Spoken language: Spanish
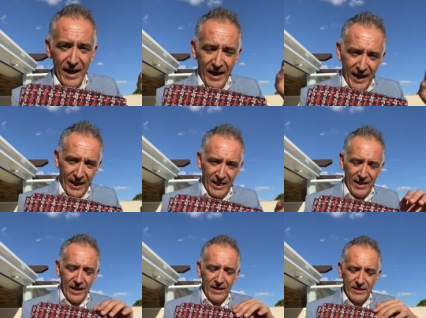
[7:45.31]
el
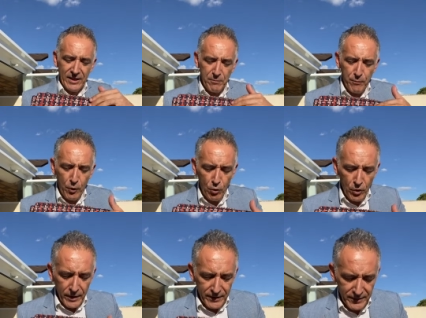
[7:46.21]
tipo
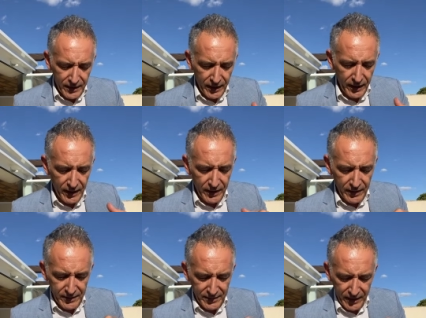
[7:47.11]

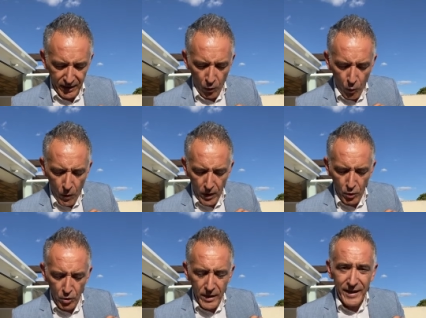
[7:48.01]
de, de,
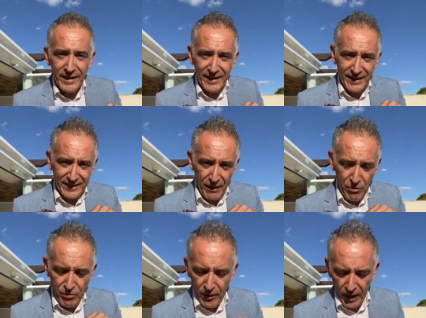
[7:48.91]
juego y de
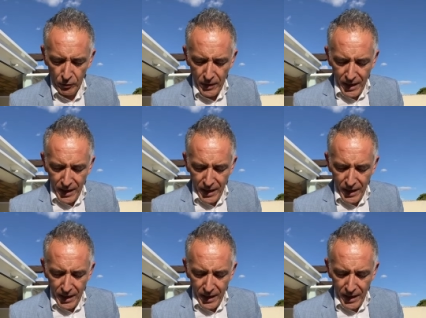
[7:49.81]
trenzado.